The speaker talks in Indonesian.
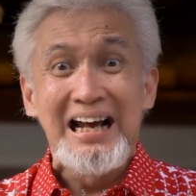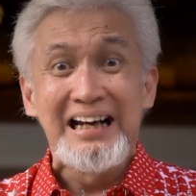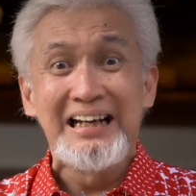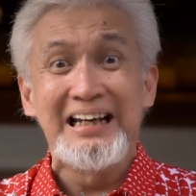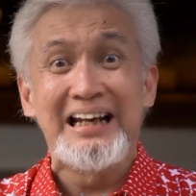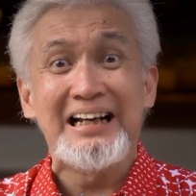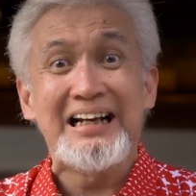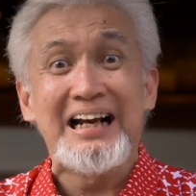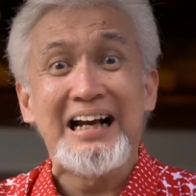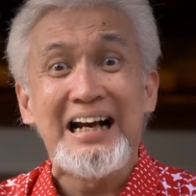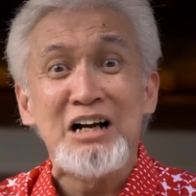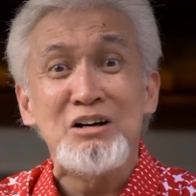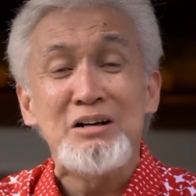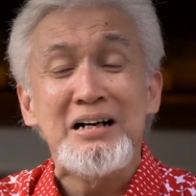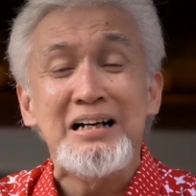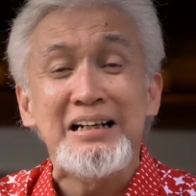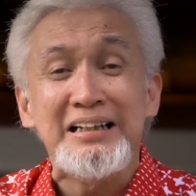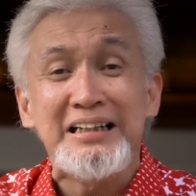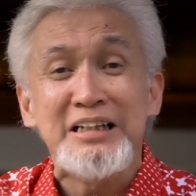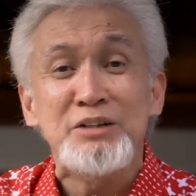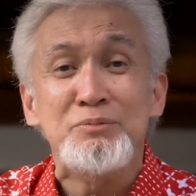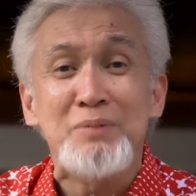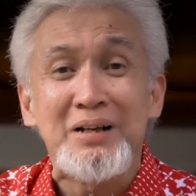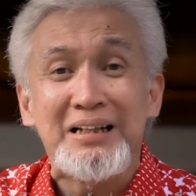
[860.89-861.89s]
Dia kagak
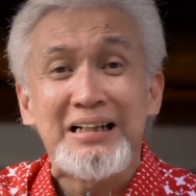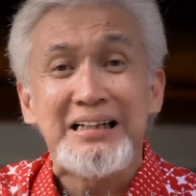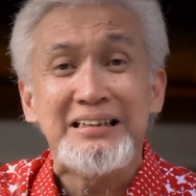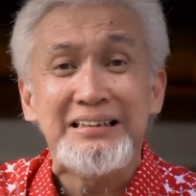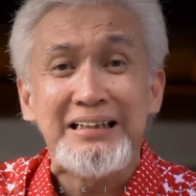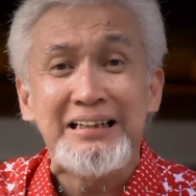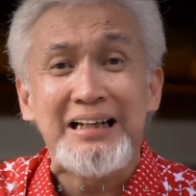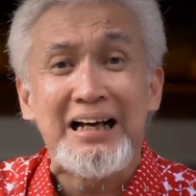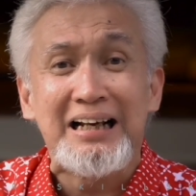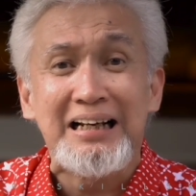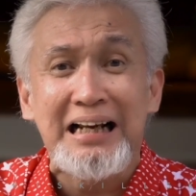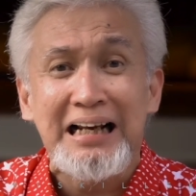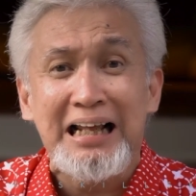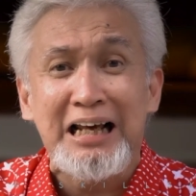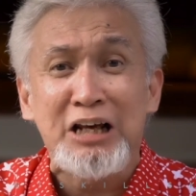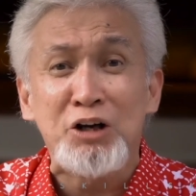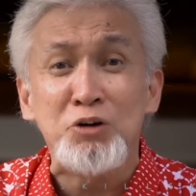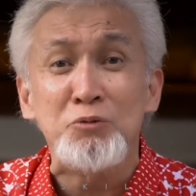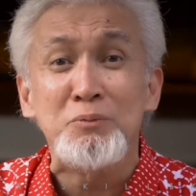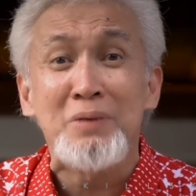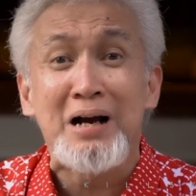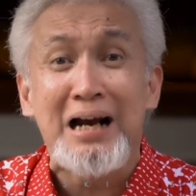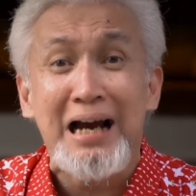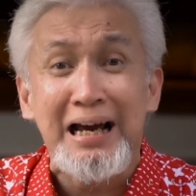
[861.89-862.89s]
ngerti batasan halal
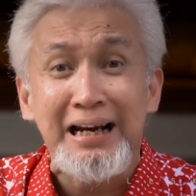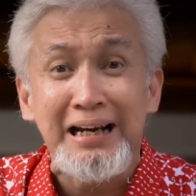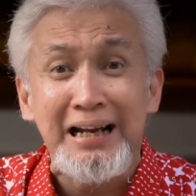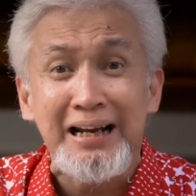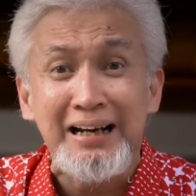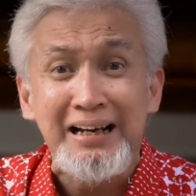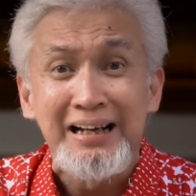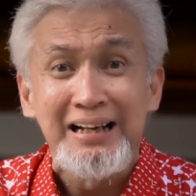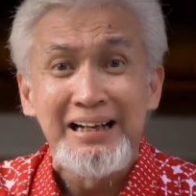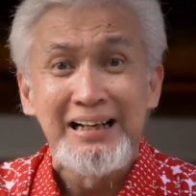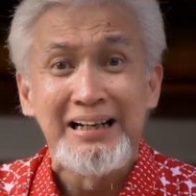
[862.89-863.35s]
haram makanan.